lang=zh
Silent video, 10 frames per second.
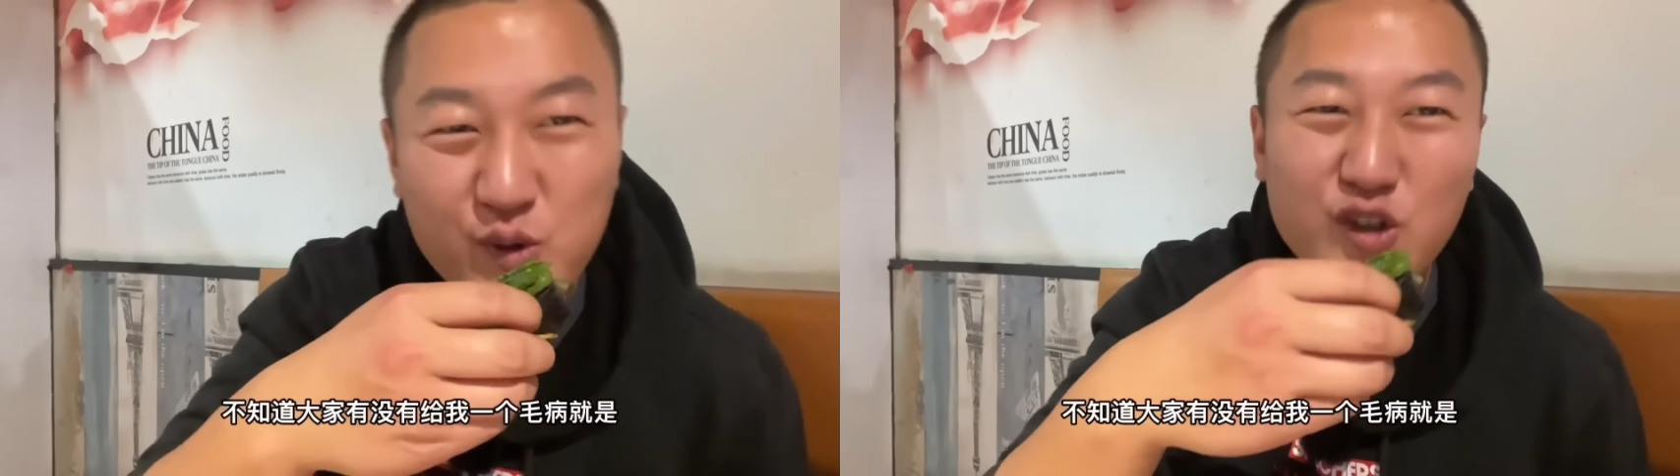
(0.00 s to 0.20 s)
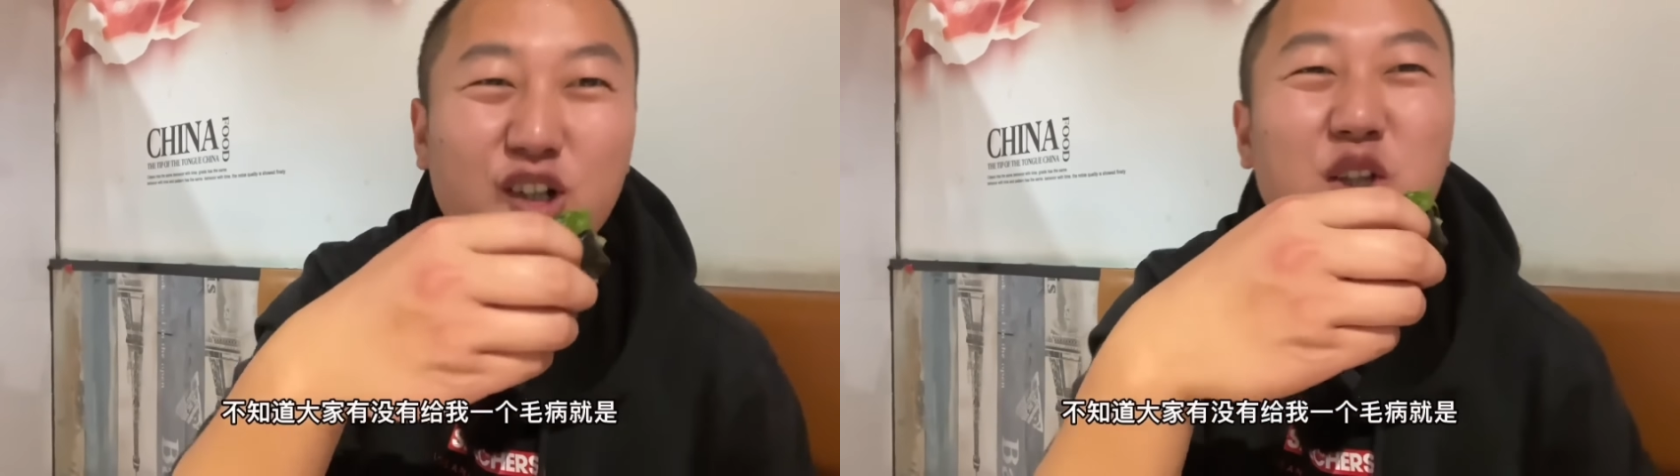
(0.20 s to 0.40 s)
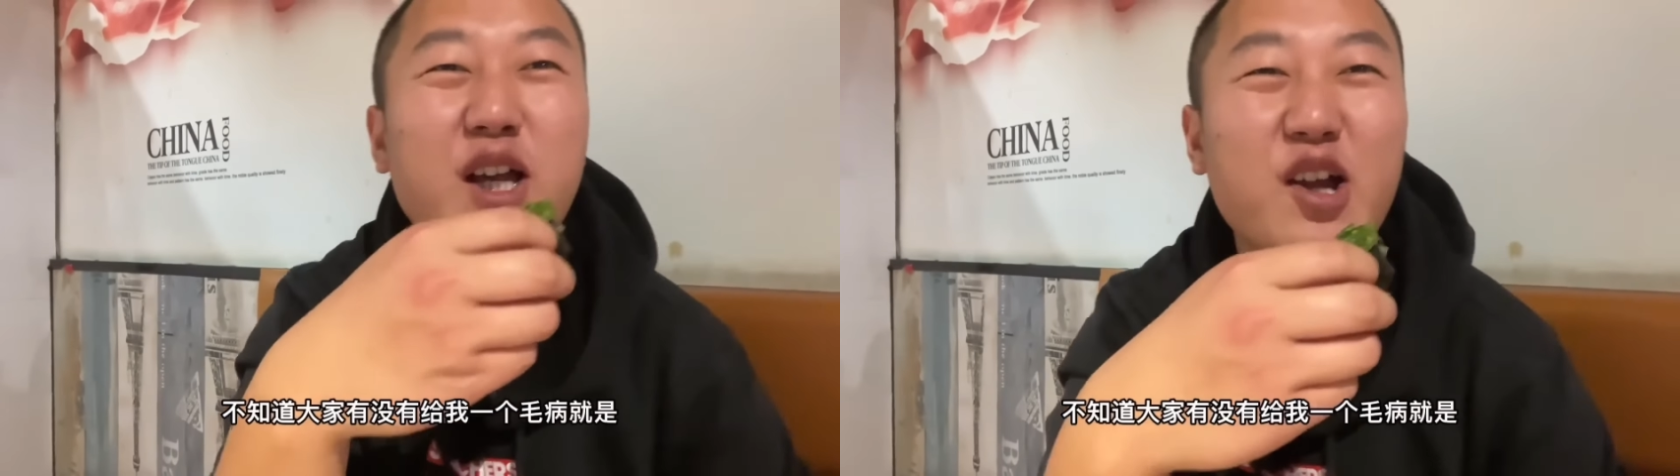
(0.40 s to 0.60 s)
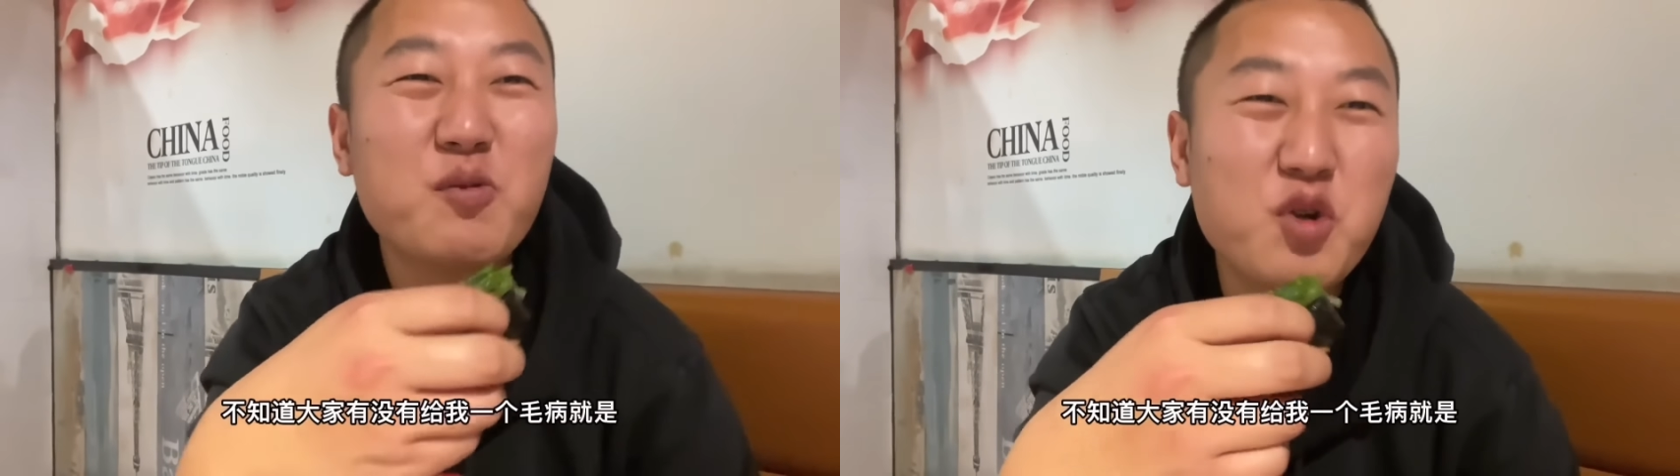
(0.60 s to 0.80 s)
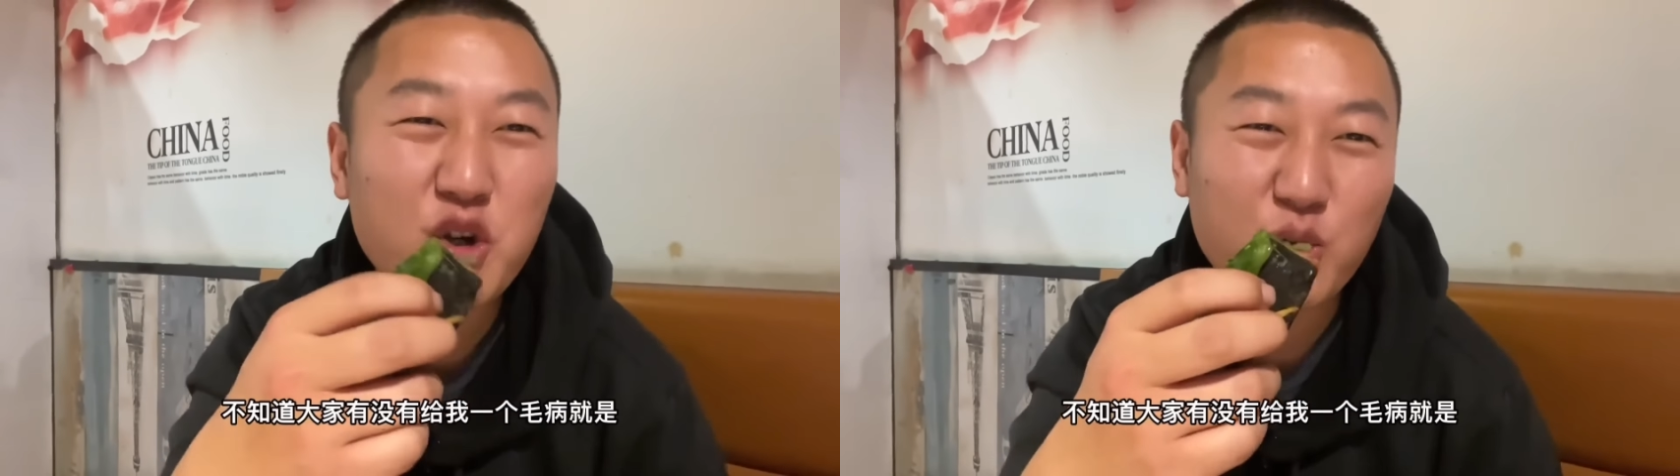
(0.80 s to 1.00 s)
不知道大家有
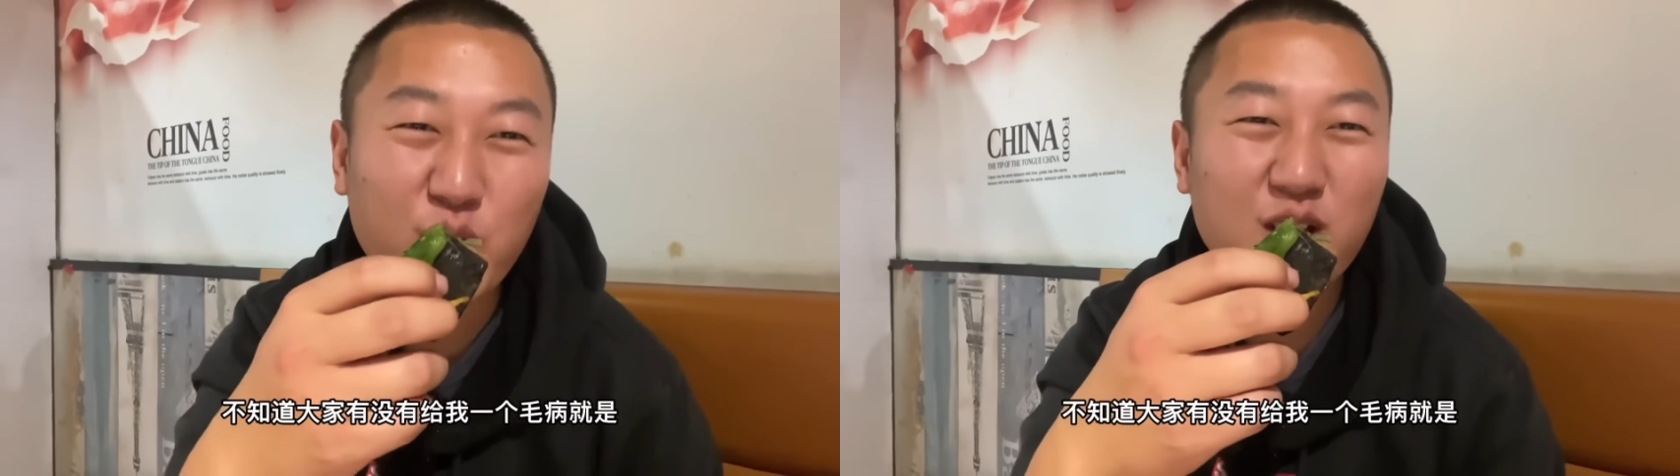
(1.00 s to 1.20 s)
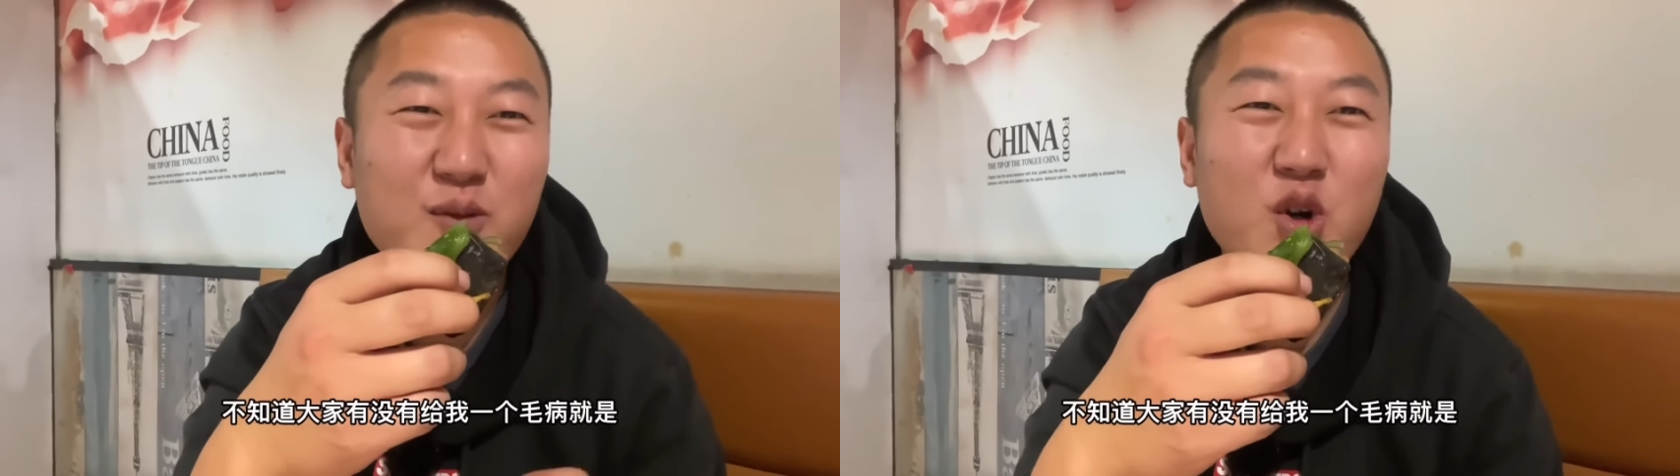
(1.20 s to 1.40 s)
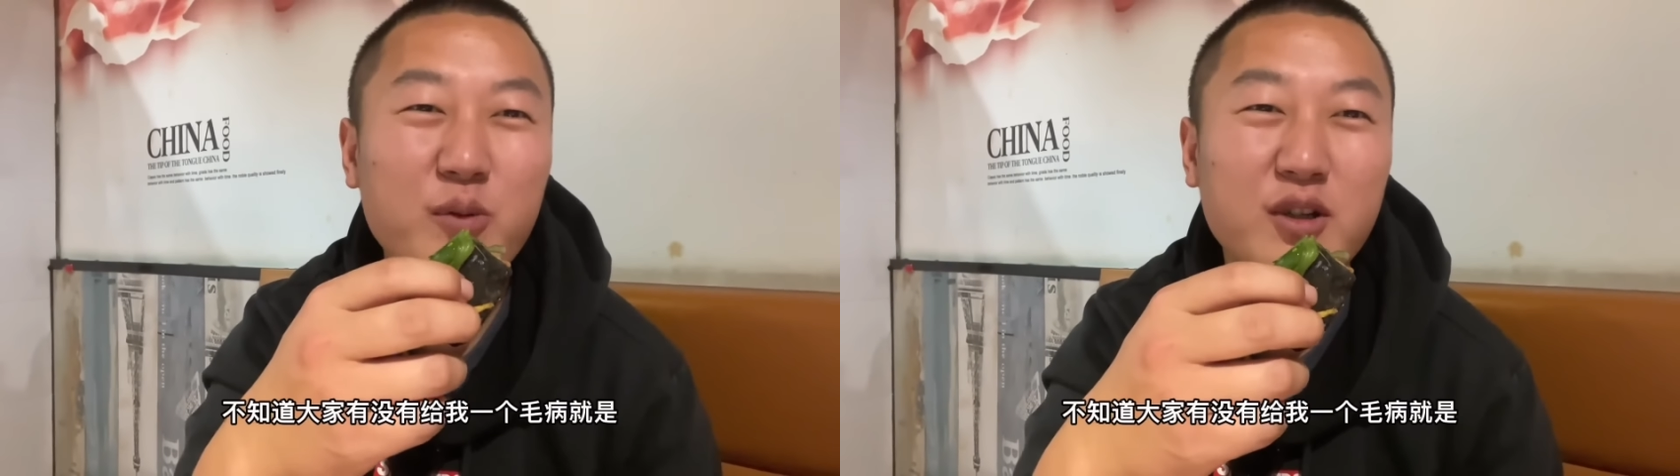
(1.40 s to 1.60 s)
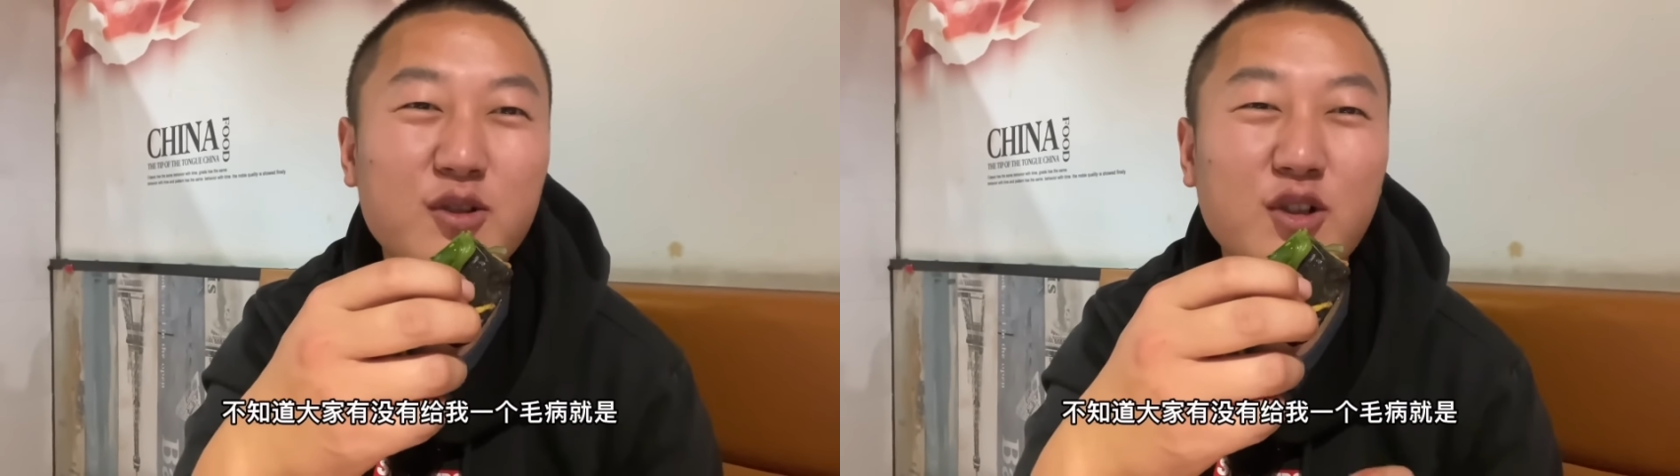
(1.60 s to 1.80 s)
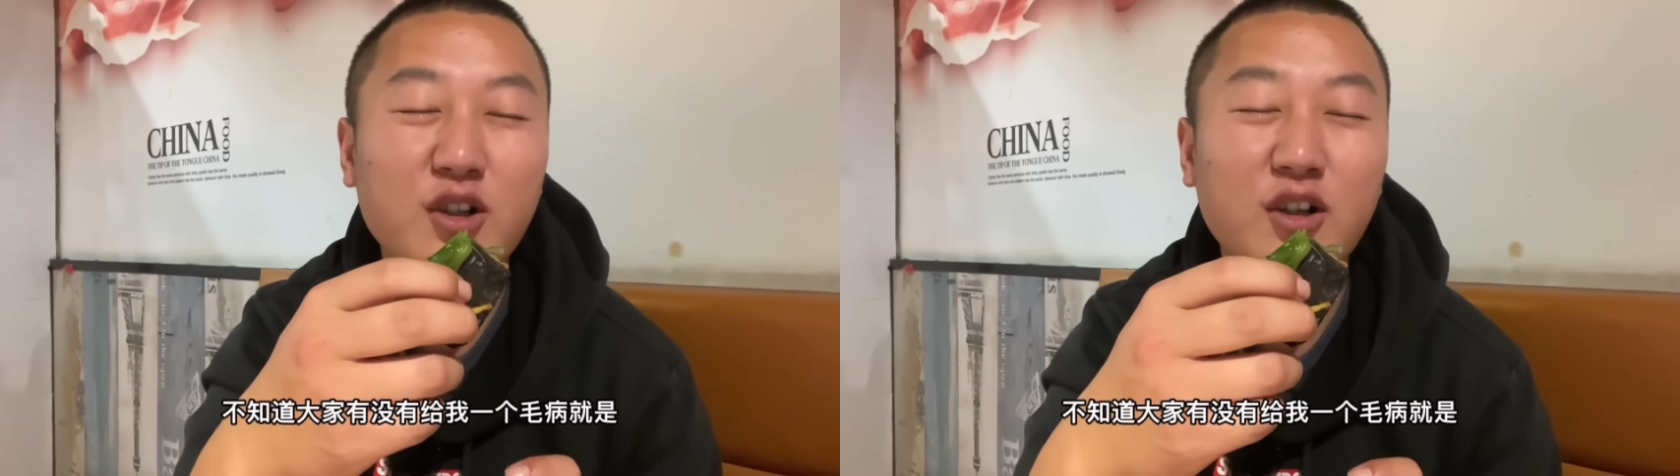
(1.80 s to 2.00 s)
没有跟我一个毛病，
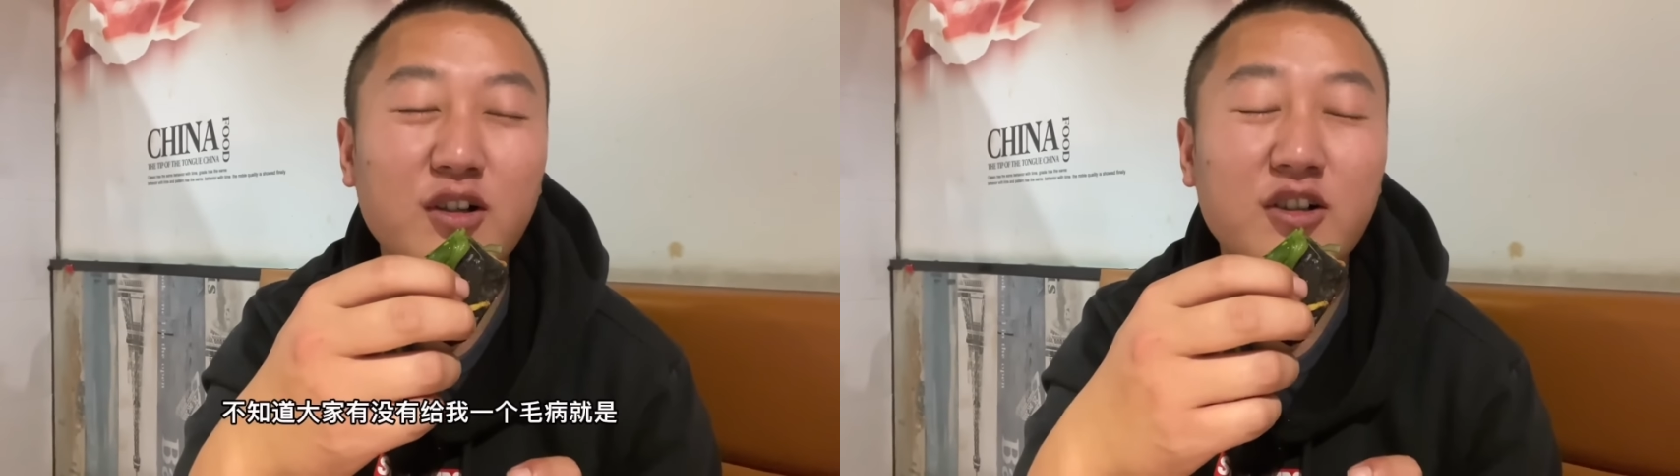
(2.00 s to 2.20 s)
就是